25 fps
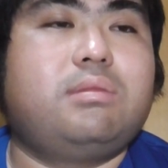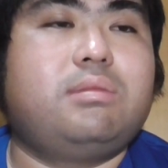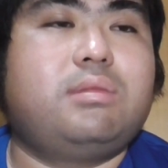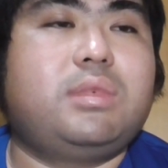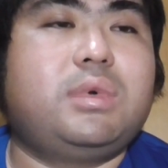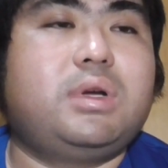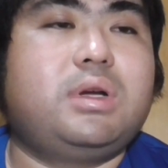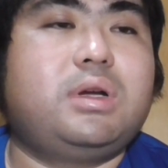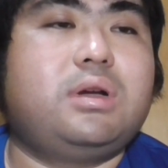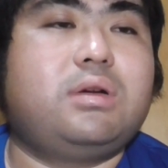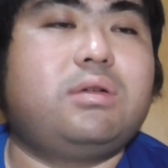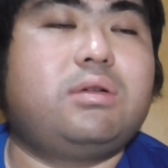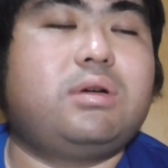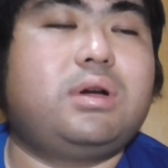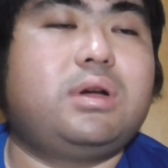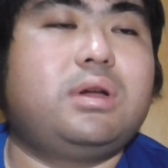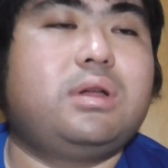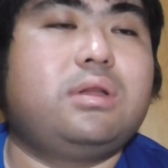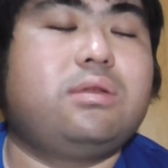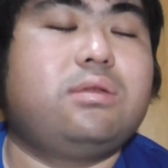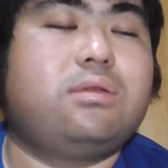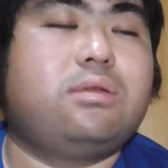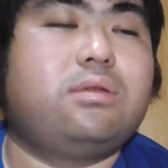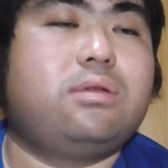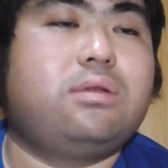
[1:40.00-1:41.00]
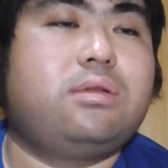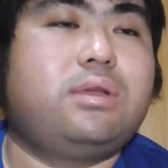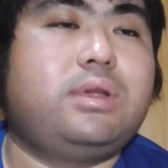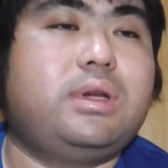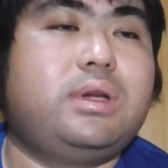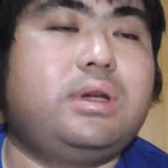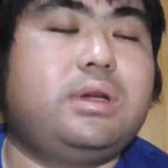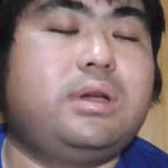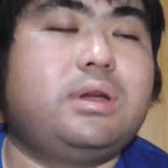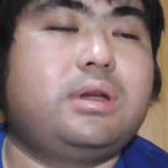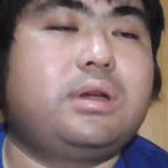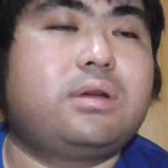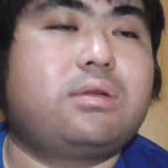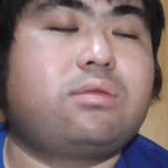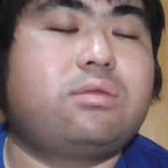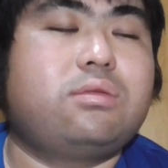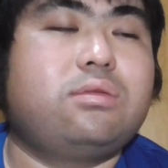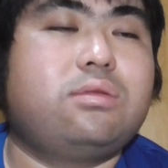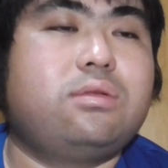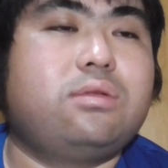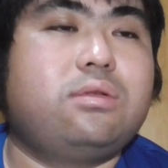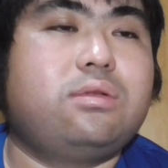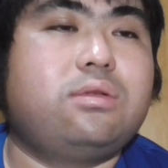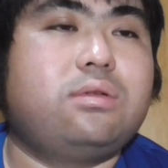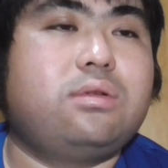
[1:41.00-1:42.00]
まああのねこ
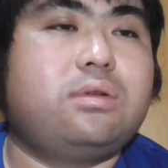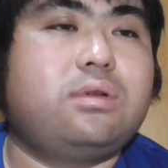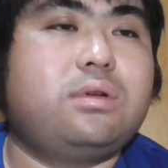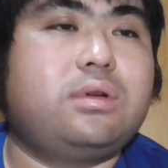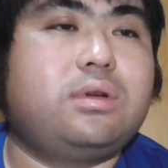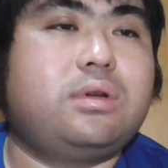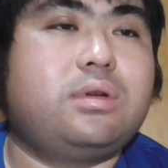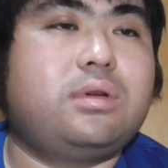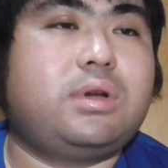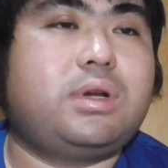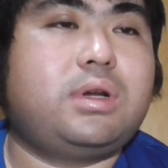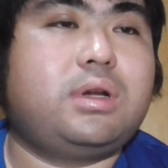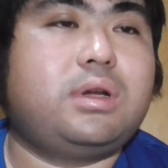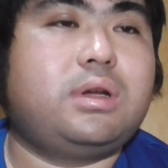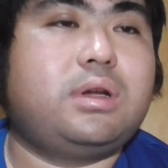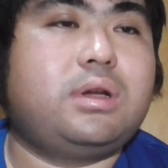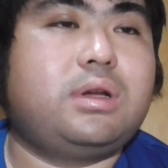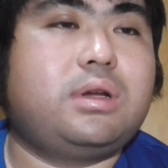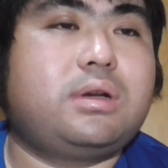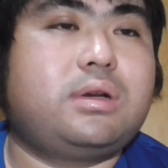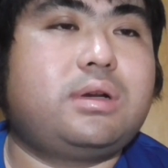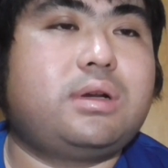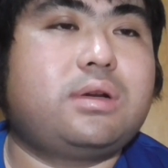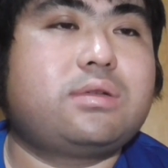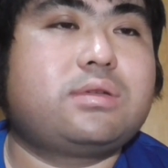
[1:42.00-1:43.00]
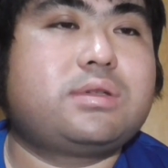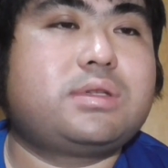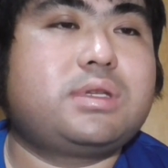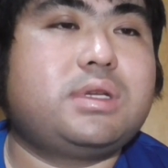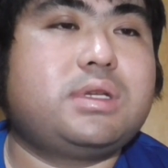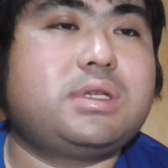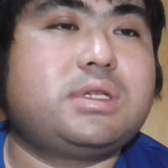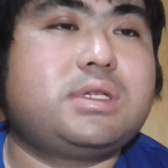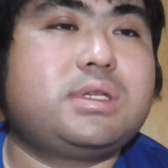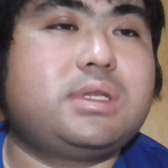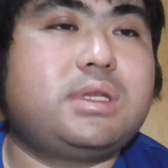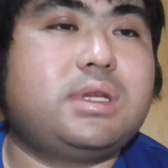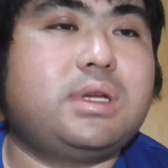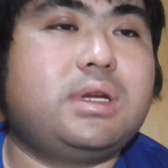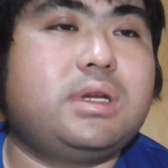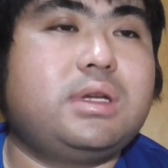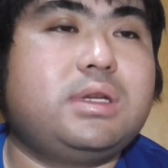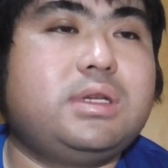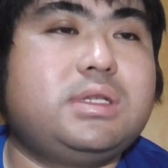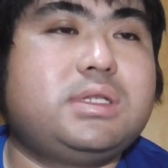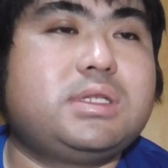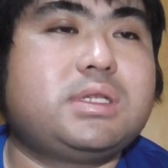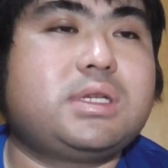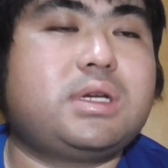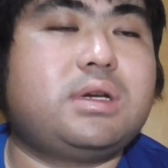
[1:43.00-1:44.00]
の落選した
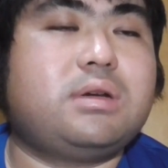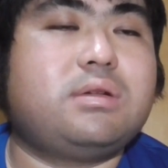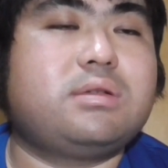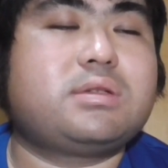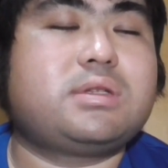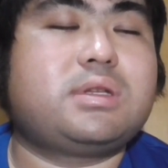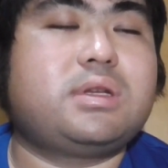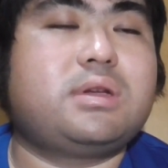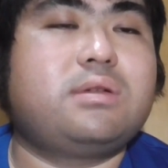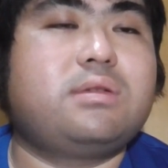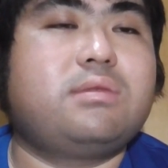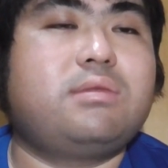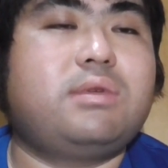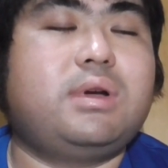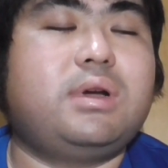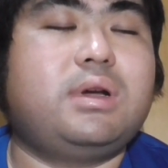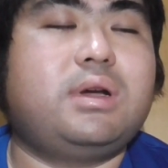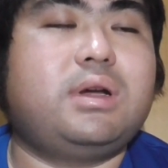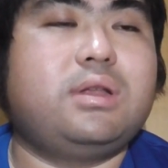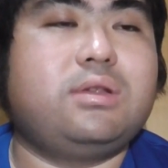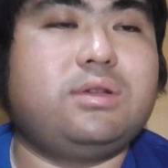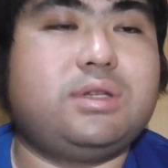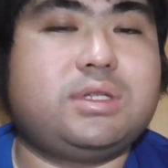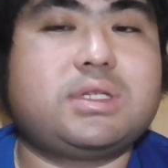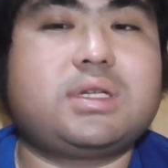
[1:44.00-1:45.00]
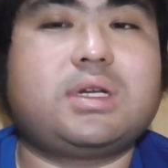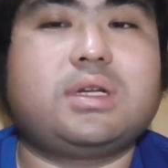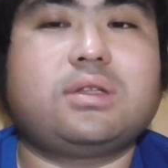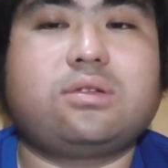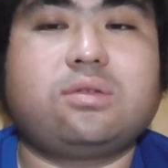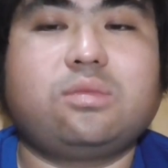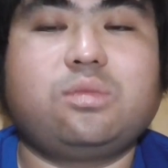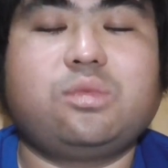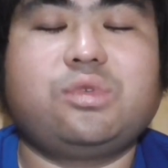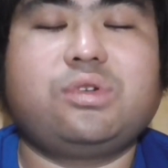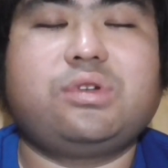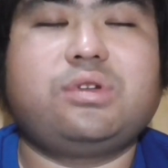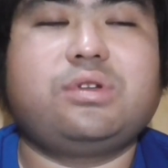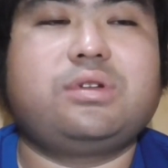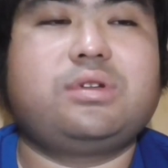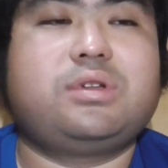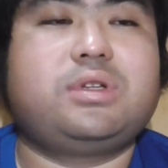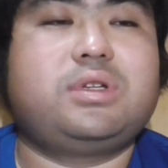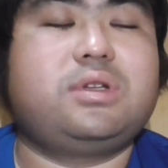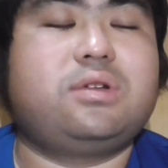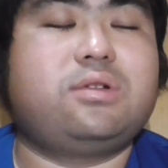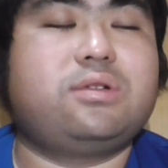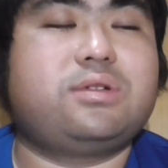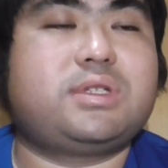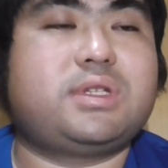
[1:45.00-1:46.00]
石川さんはあの石川智
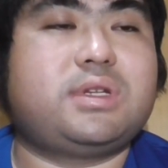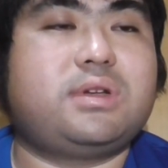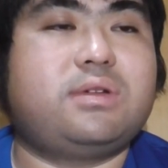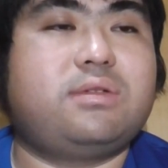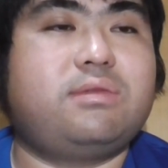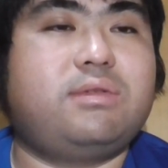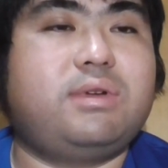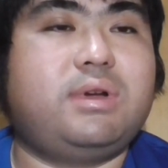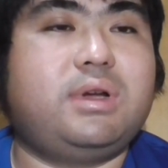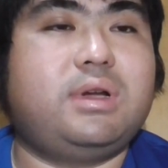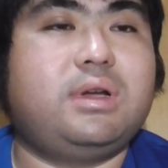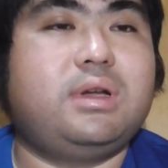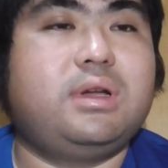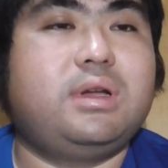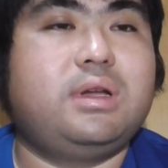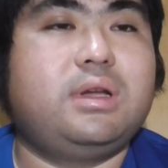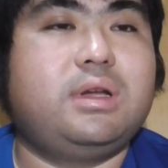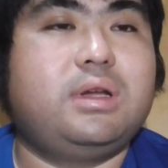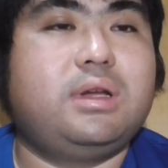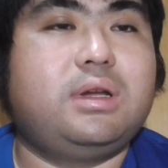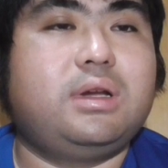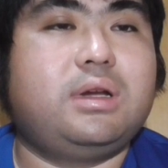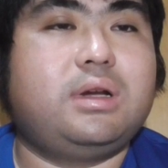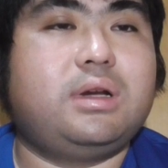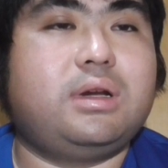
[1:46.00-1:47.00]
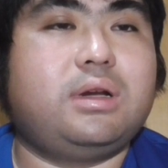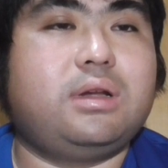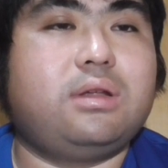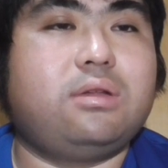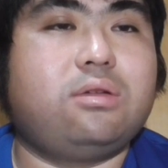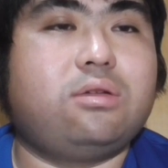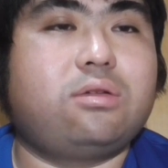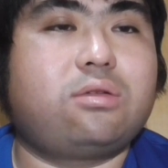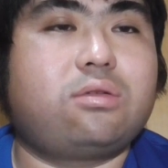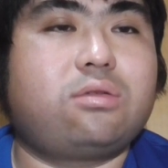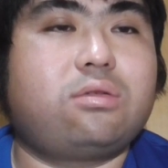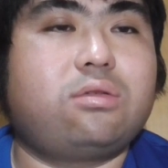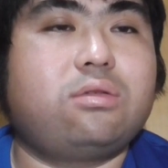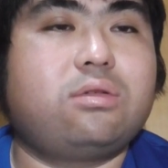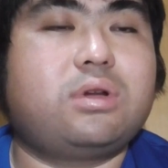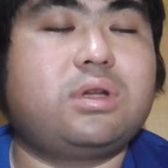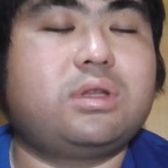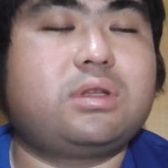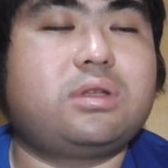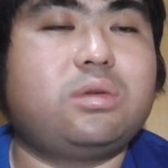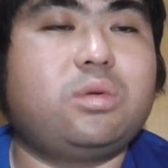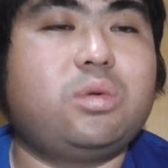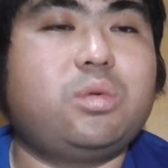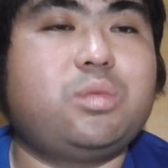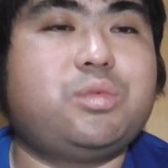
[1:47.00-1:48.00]
弘さんはあのこの
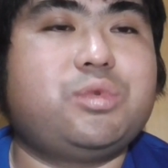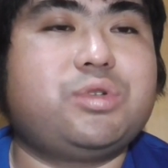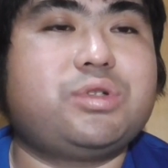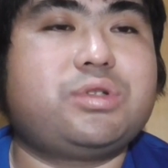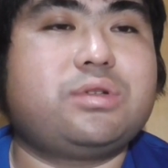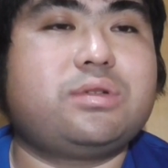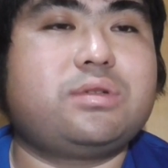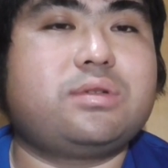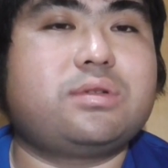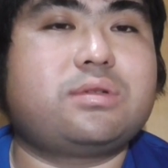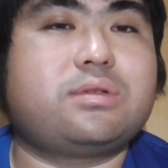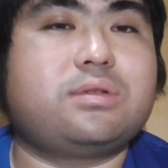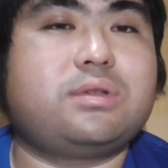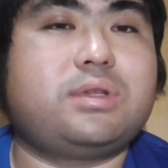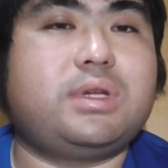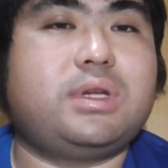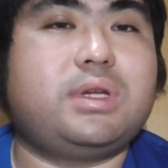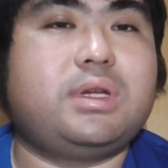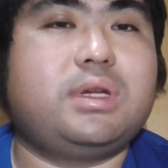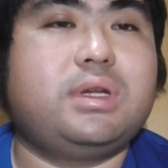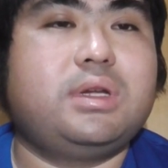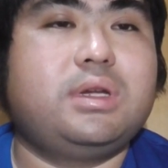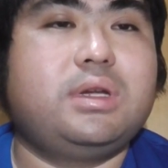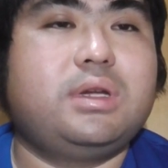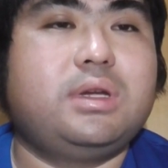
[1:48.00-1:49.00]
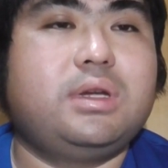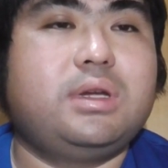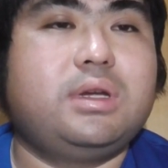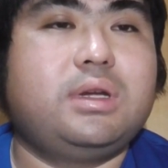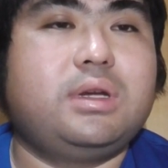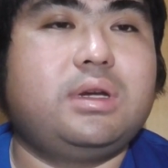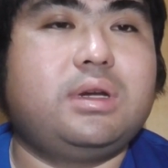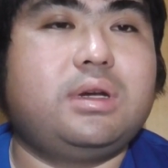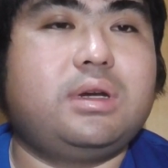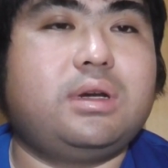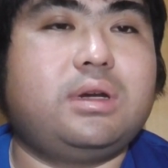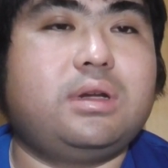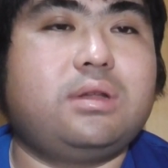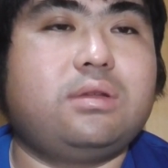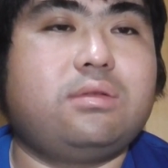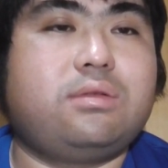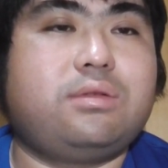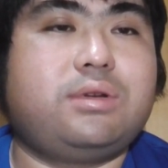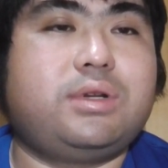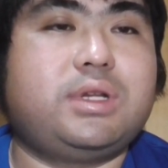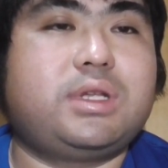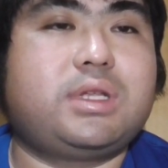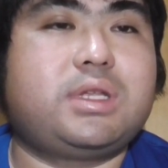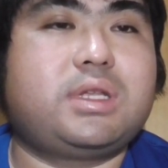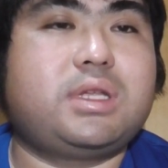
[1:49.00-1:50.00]
方も無所属であ
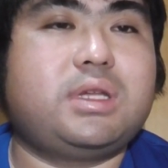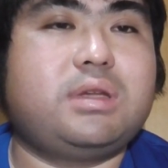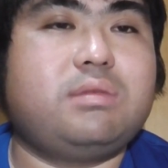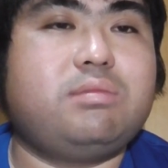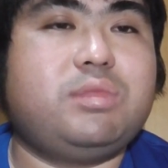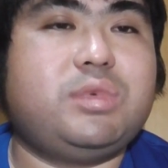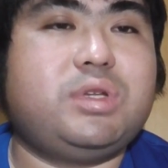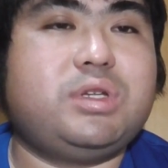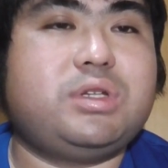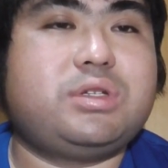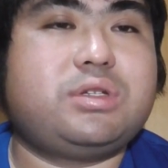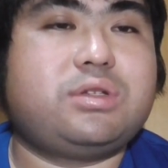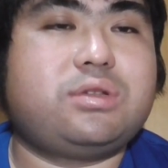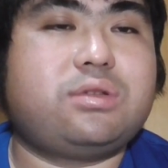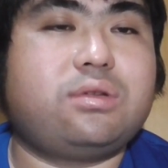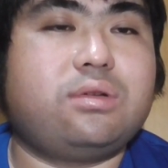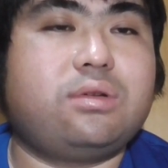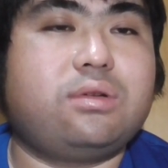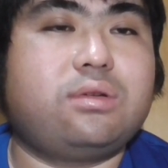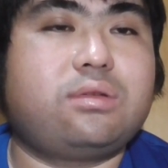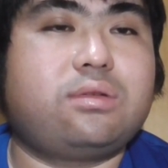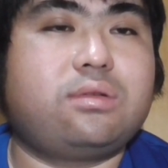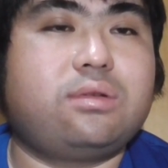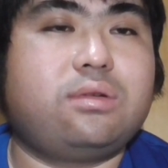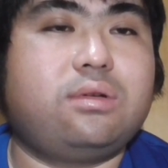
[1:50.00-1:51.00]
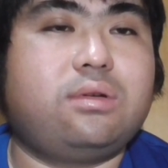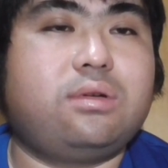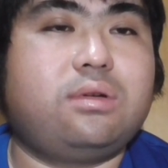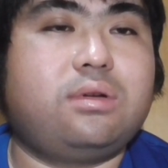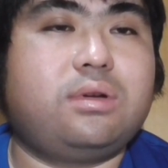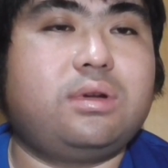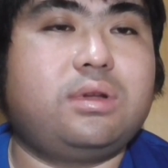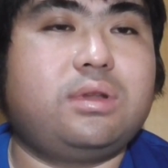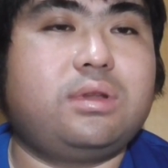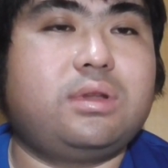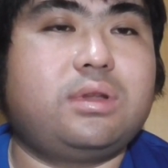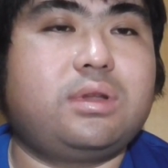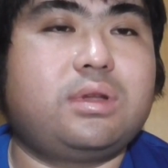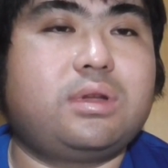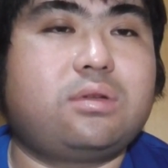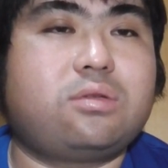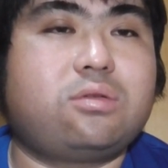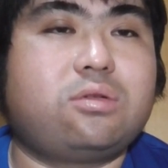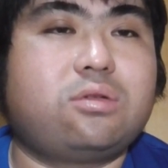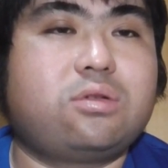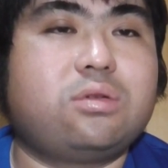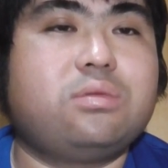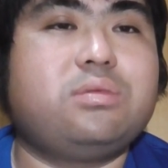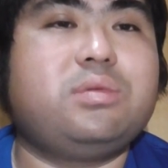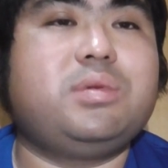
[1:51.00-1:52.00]
の立憲民主党と
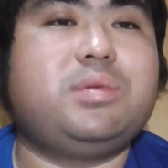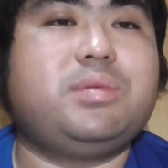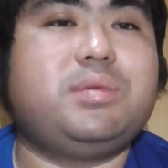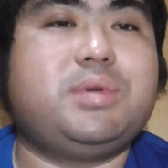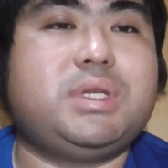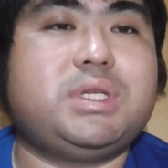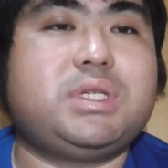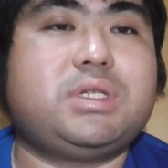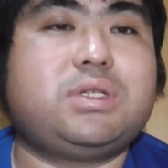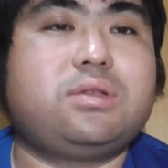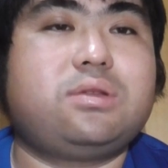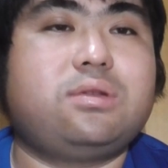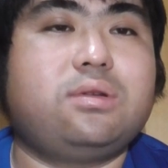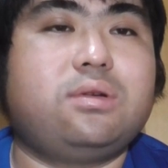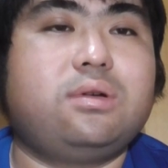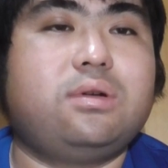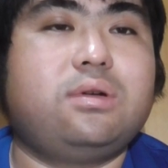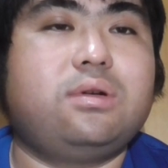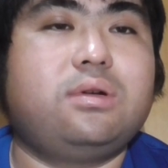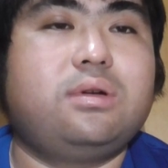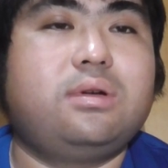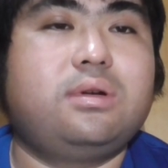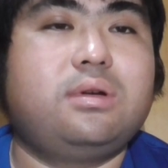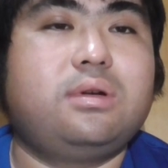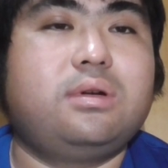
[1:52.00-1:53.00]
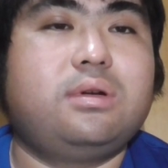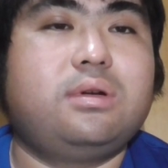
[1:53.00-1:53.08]
国民民主党